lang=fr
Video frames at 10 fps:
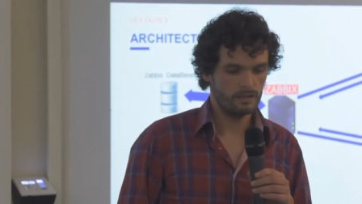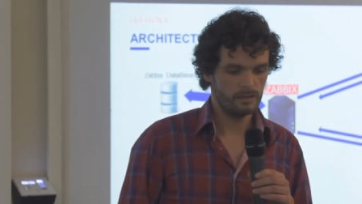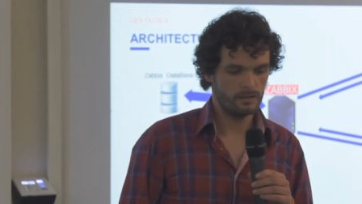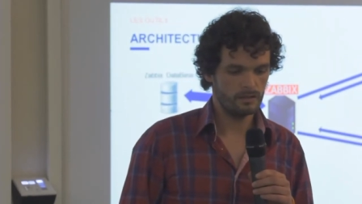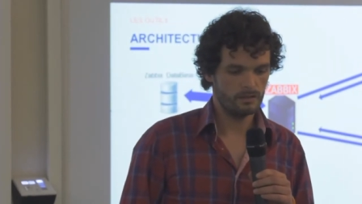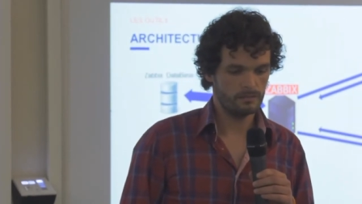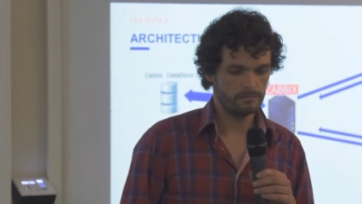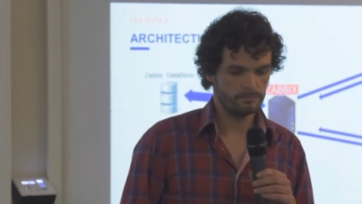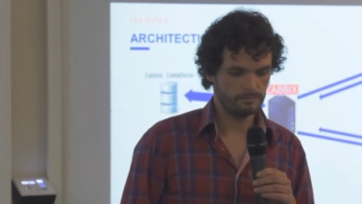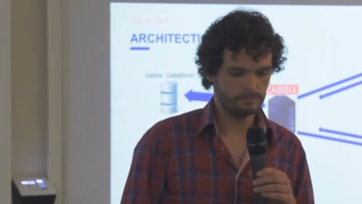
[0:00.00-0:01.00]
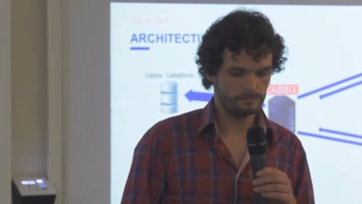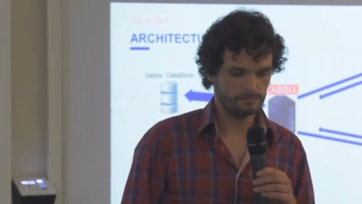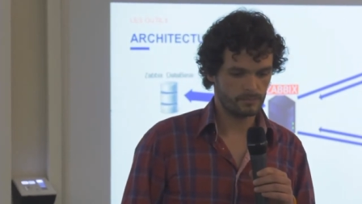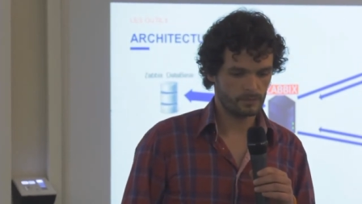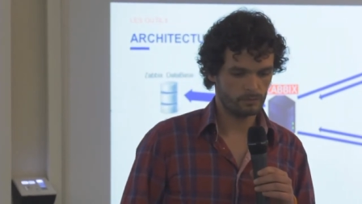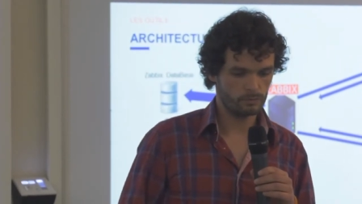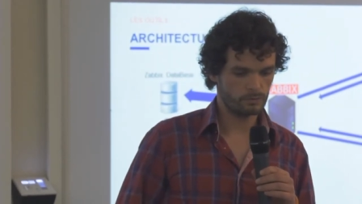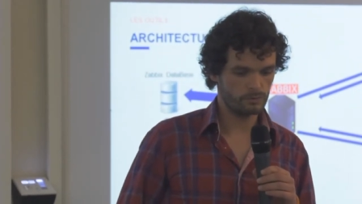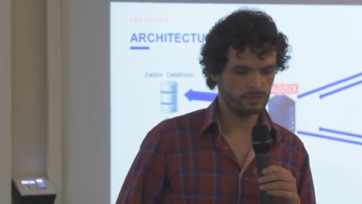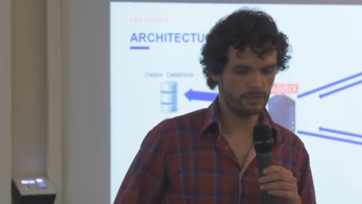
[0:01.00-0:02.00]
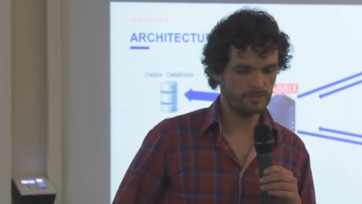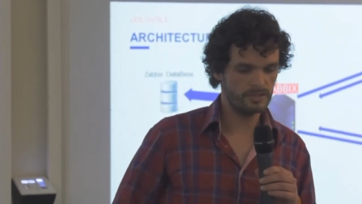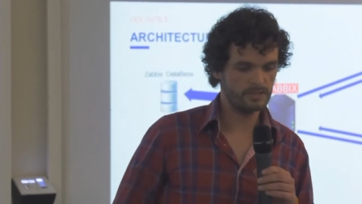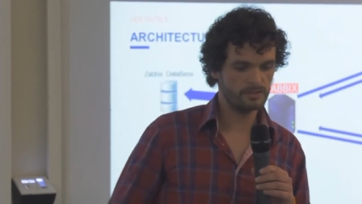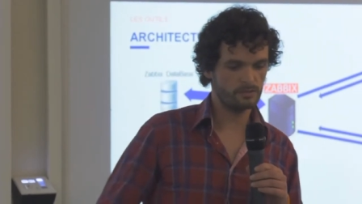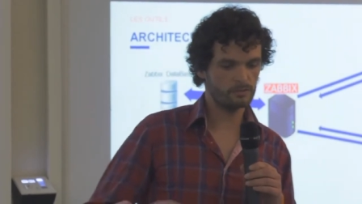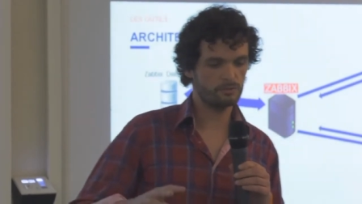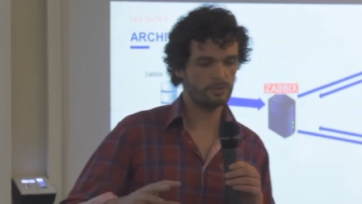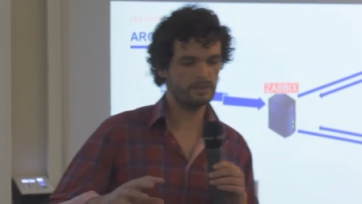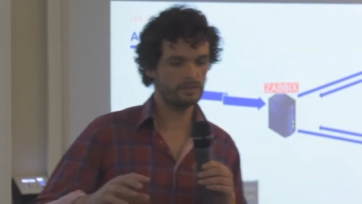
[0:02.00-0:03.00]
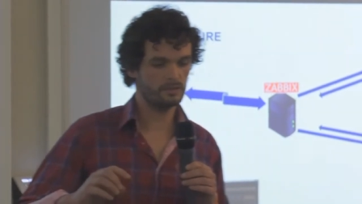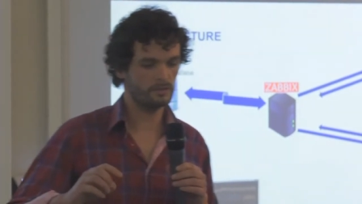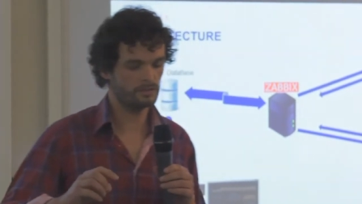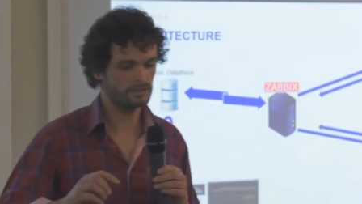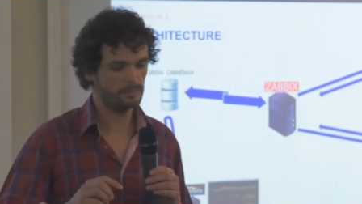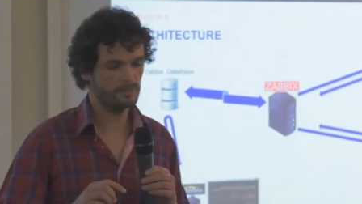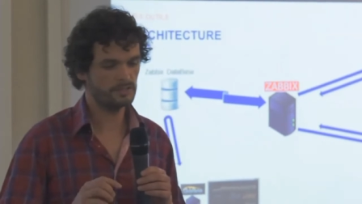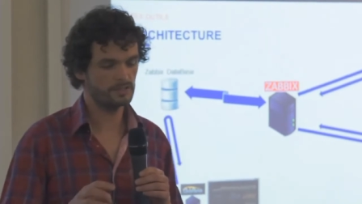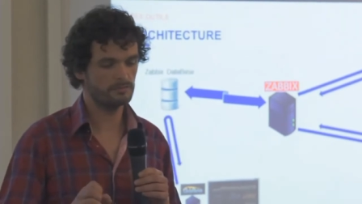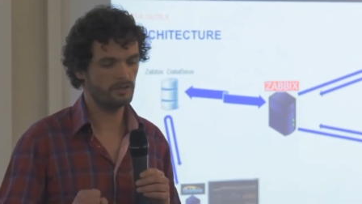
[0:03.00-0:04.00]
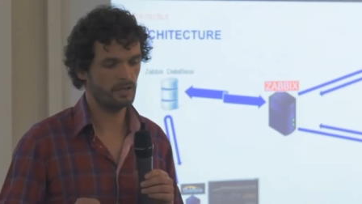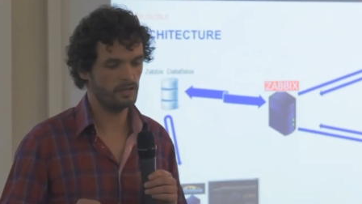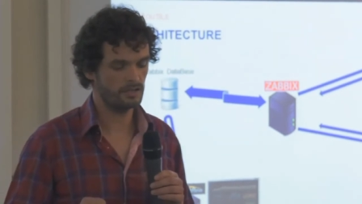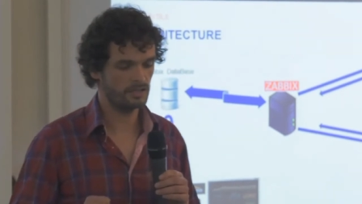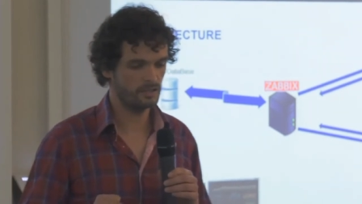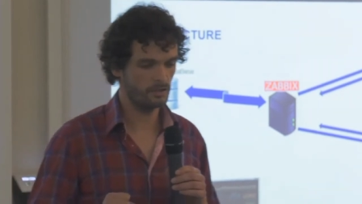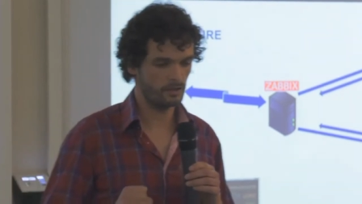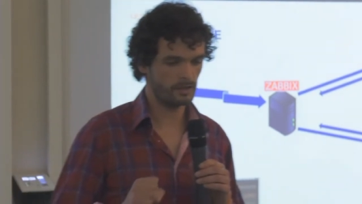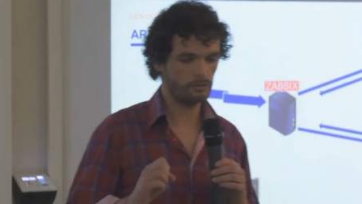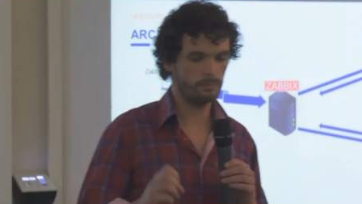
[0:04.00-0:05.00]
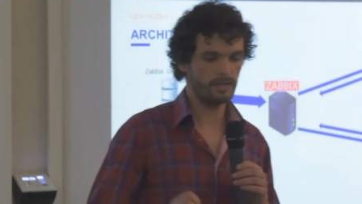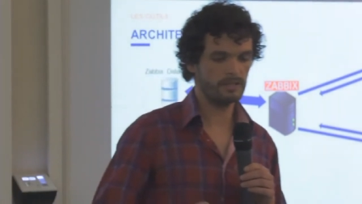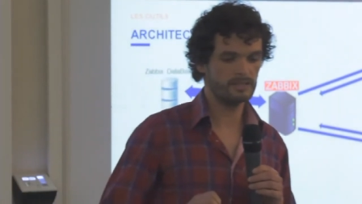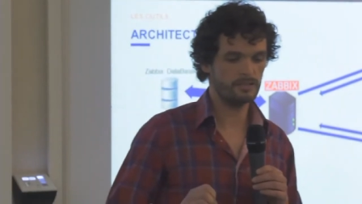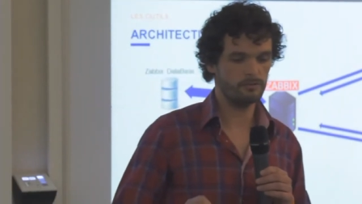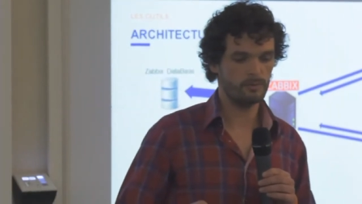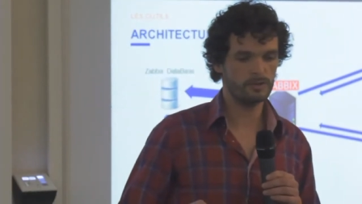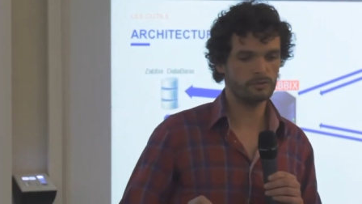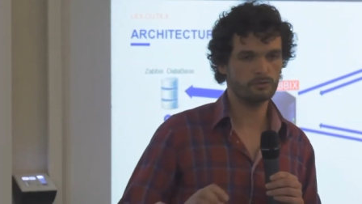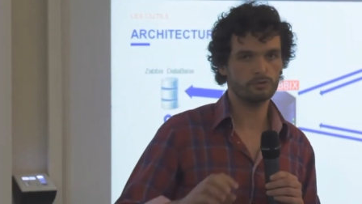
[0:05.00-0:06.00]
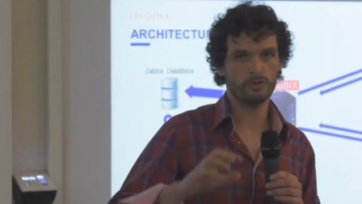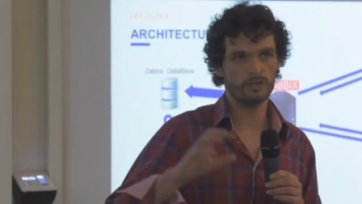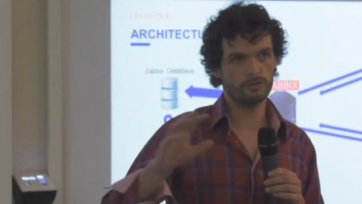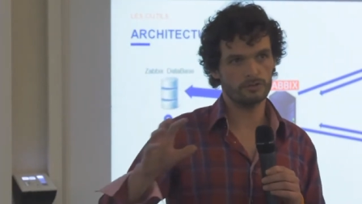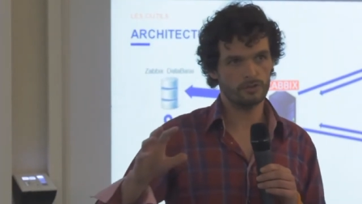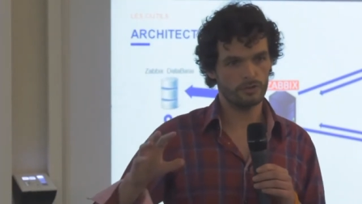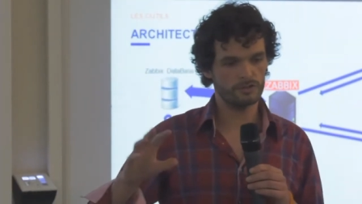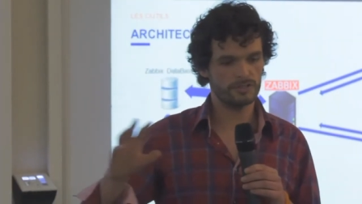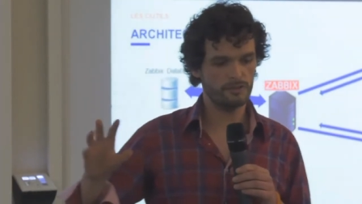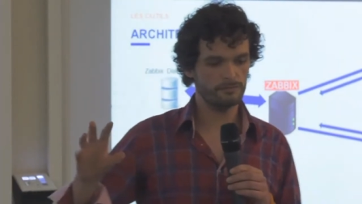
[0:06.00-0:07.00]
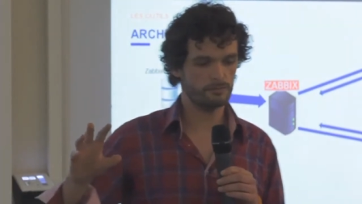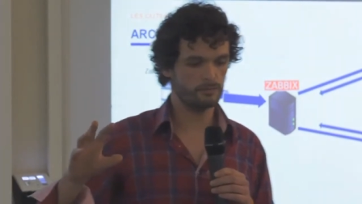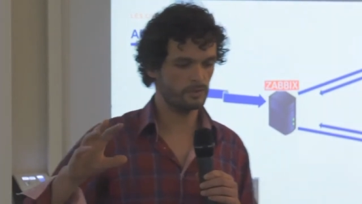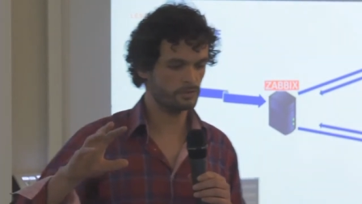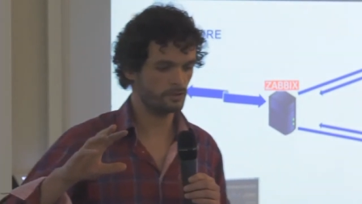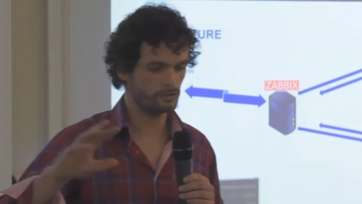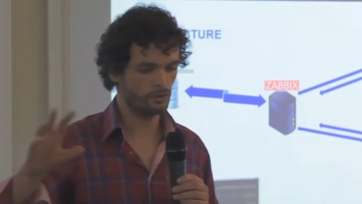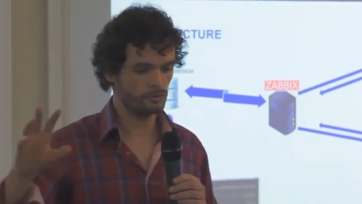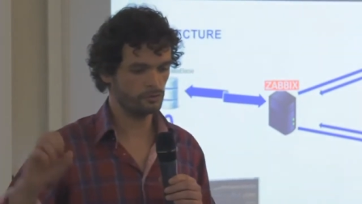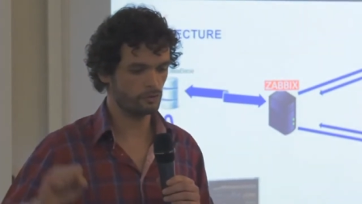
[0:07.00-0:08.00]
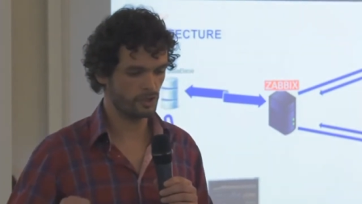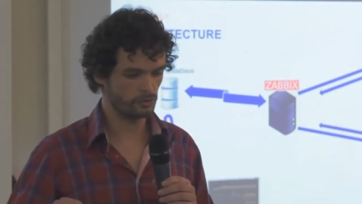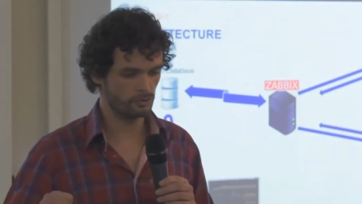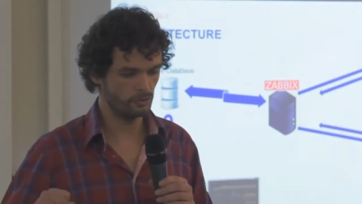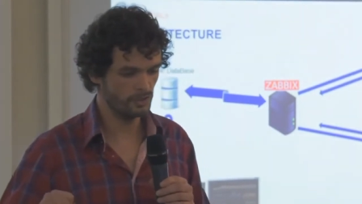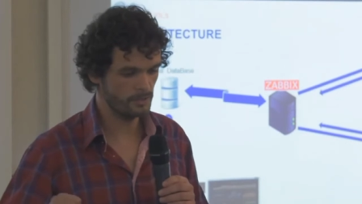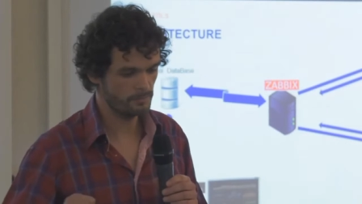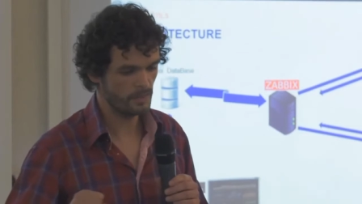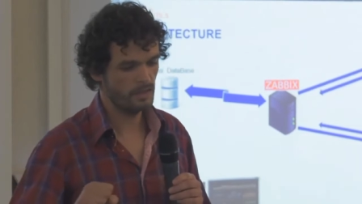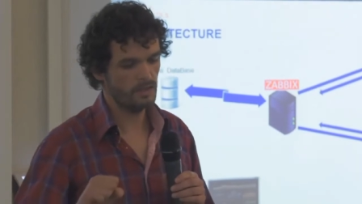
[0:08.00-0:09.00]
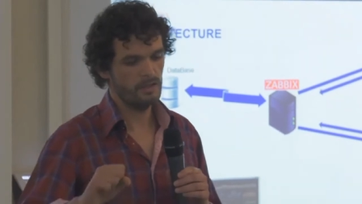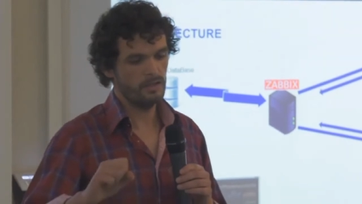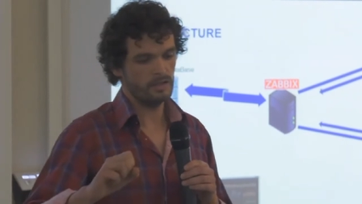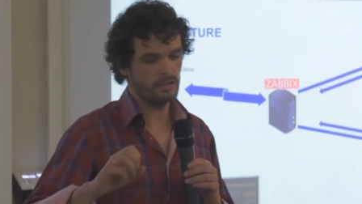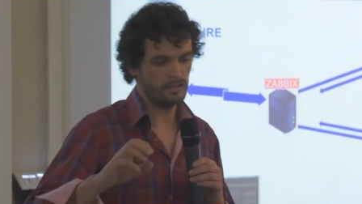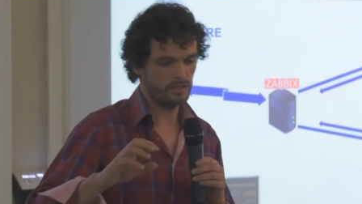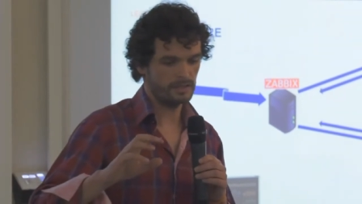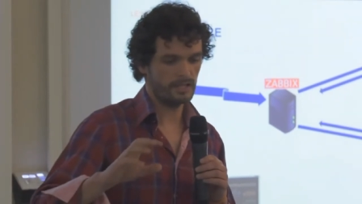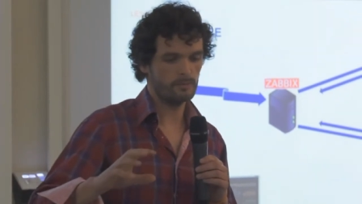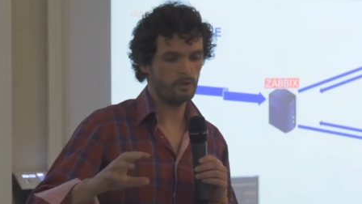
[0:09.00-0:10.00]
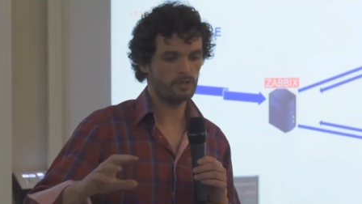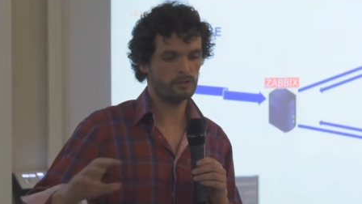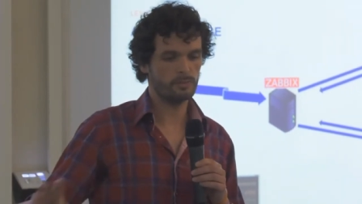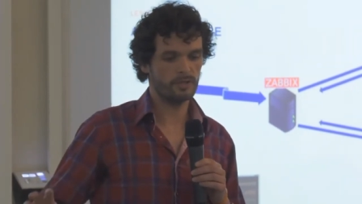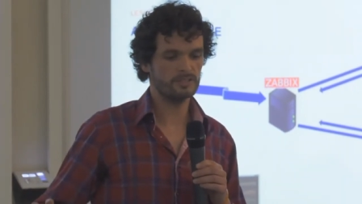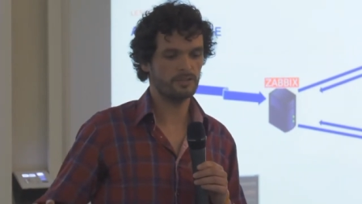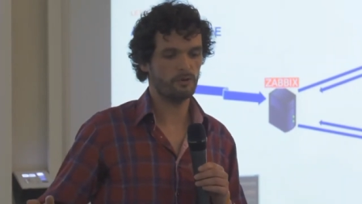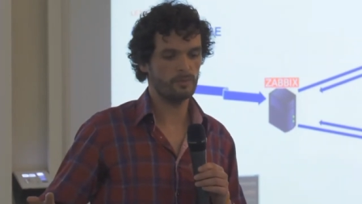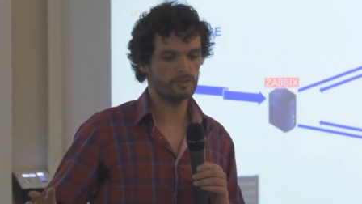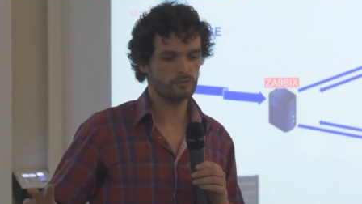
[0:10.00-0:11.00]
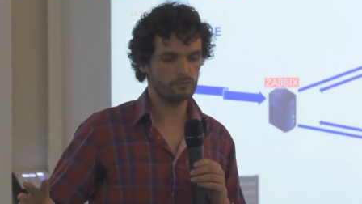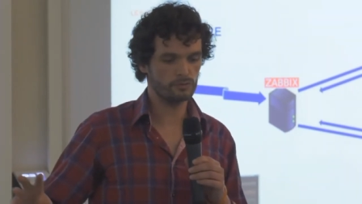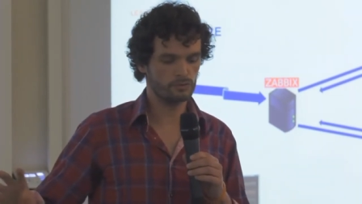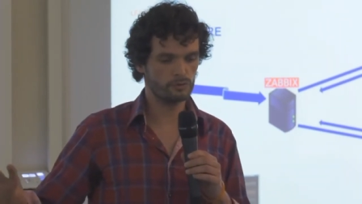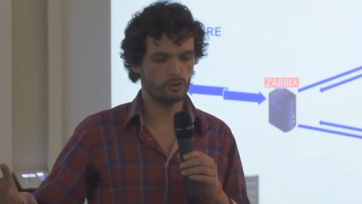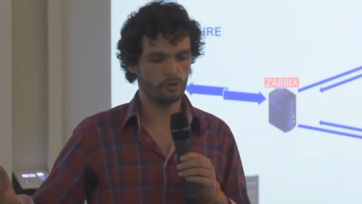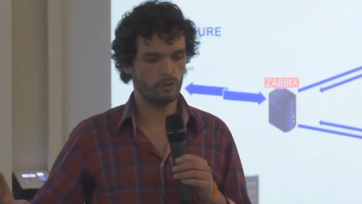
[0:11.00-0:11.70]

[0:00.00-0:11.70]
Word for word: donc Zabbix, ensuite Zabbix, il va aller récupérer des informations sur un cluster Ceph, ce cluster de stockage de données, et également récupérer des informations sur